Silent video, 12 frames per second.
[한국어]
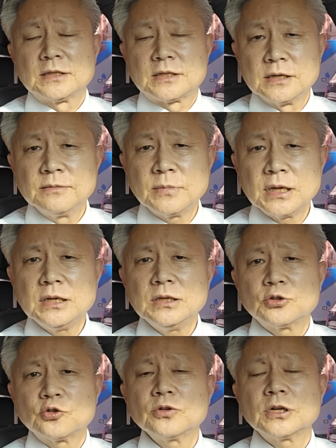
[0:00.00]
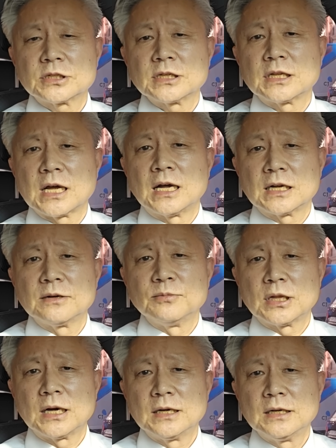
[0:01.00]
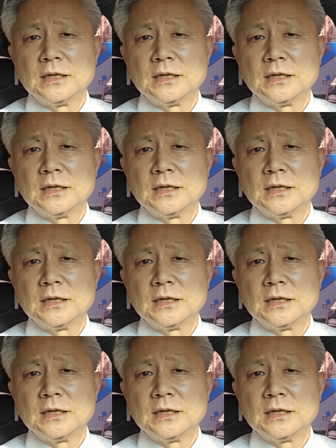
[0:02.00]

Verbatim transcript: 정말 충격적이다 하는 겁니다.